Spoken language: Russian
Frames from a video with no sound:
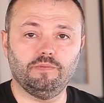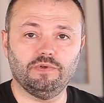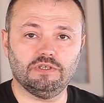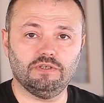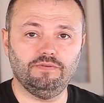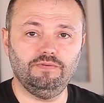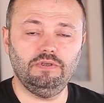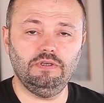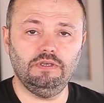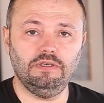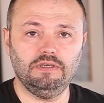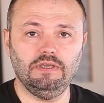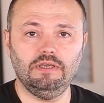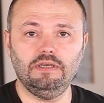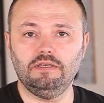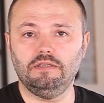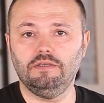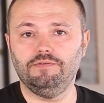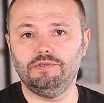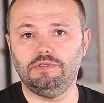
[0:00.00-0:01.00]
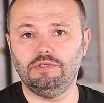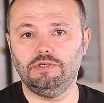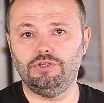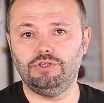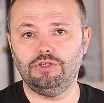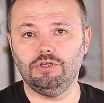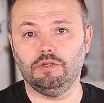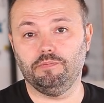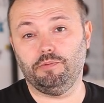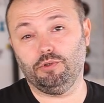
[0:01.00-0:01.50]
Москве я их не
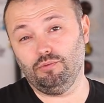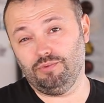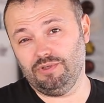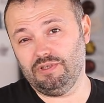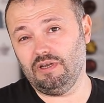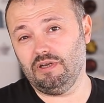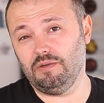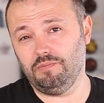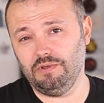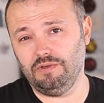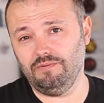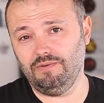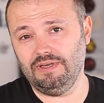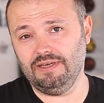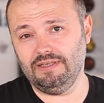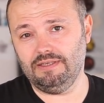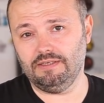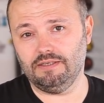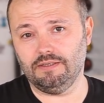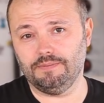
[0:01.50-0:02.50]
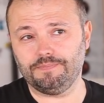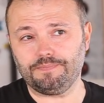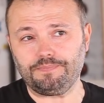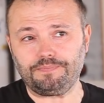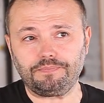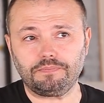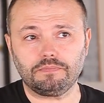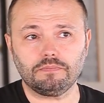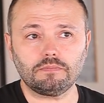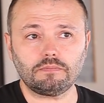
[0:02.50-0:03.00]
встречал. Потом стали появляться,
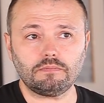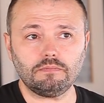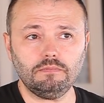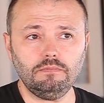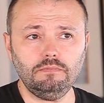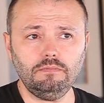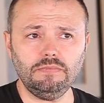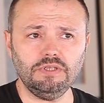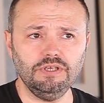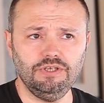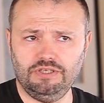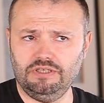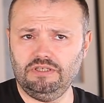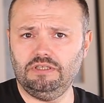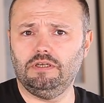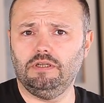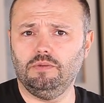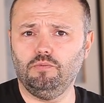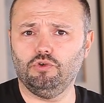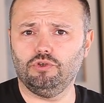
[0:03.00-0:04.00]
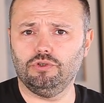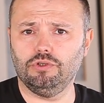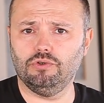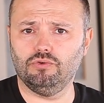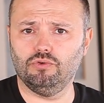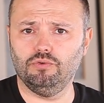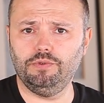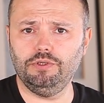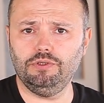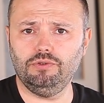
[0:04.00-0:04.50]
и сейчас, наверное, можно
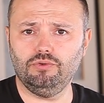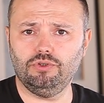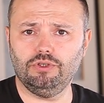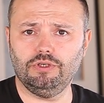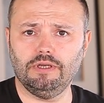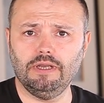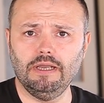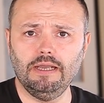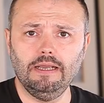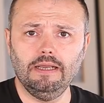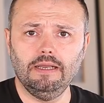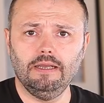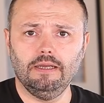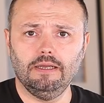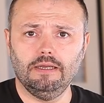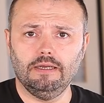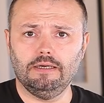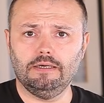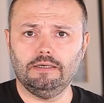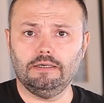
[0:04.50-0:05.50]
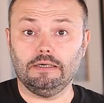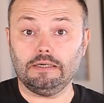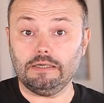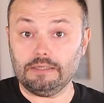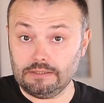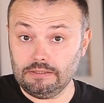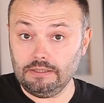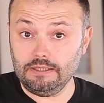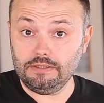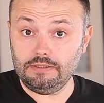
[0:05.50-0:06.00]
их купить уже. А,
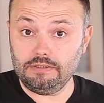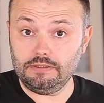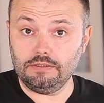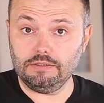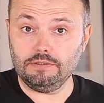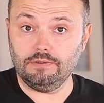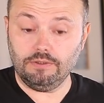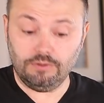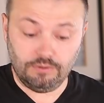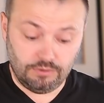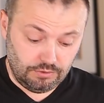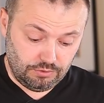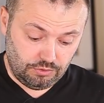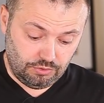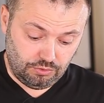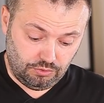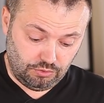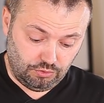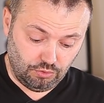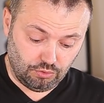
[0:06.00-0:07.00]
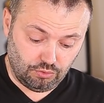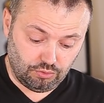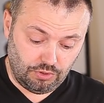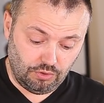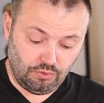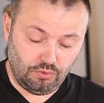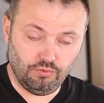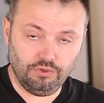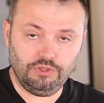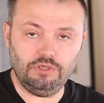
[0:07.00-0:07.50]
кстати, Терку
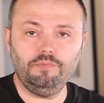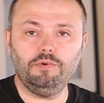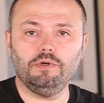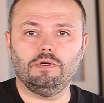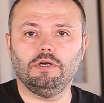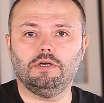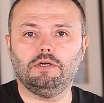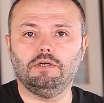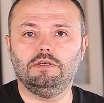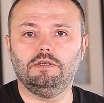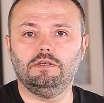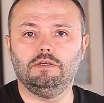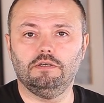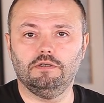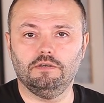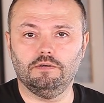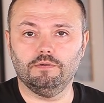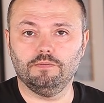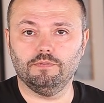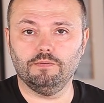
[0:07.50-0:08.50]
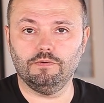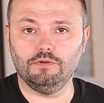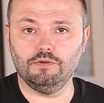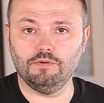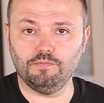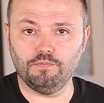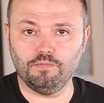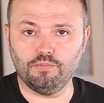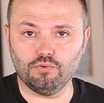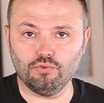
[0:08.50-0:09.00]
такого типа, как и
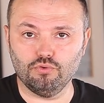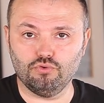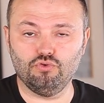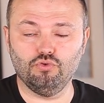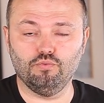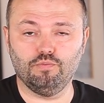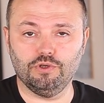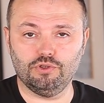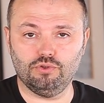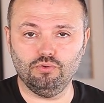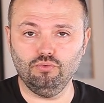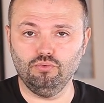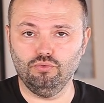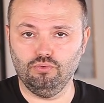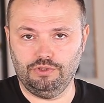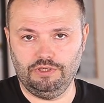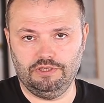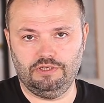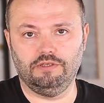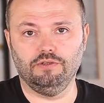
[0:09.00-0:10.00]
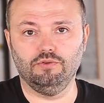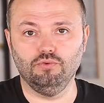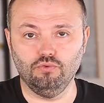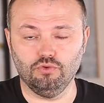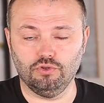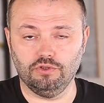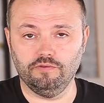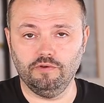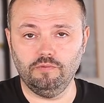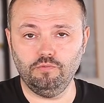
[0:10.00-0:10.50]
э, прочую посуду, если
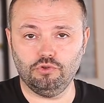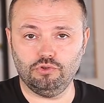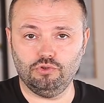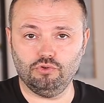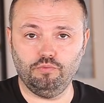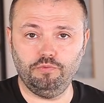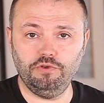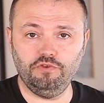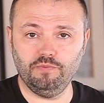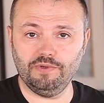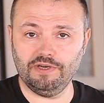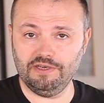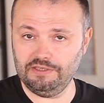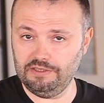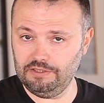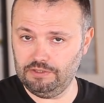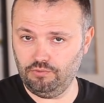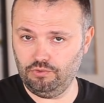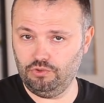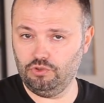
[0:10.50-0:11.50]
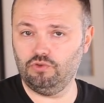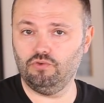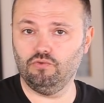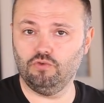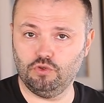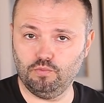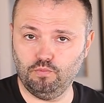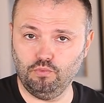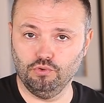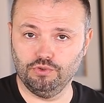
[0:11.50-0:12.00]
нужно, вы можете купить в магазине
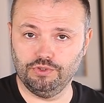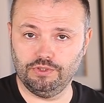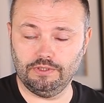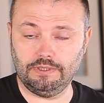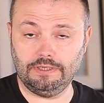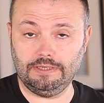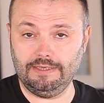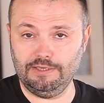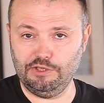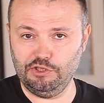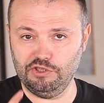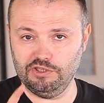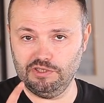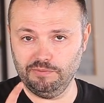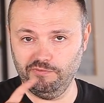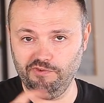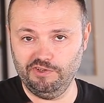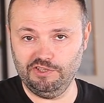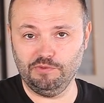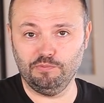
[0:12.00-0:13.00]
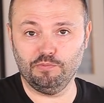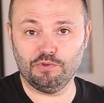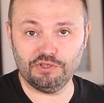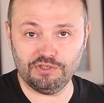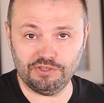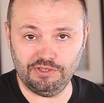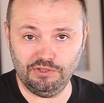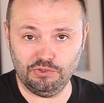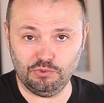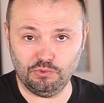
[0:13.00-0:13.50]
сегодняшнего спонсора. И не забывайте про
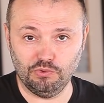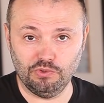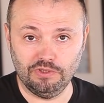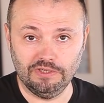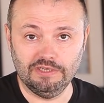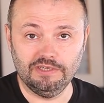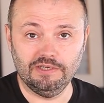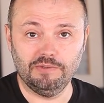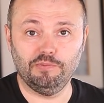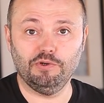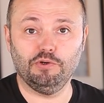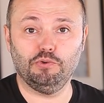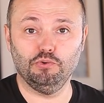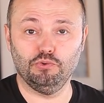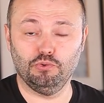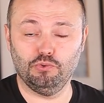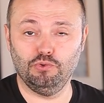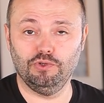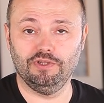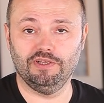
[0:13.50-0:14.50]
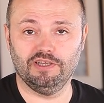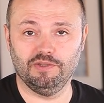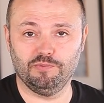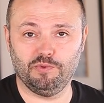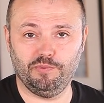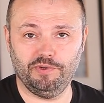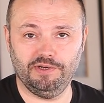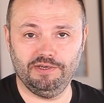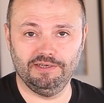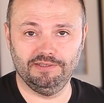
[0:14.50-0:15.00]
скидку по коду кулинарная
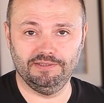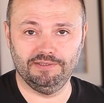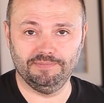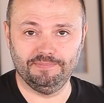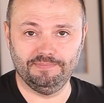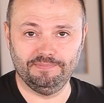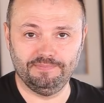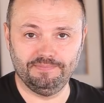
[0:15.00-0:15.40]
пропаганда.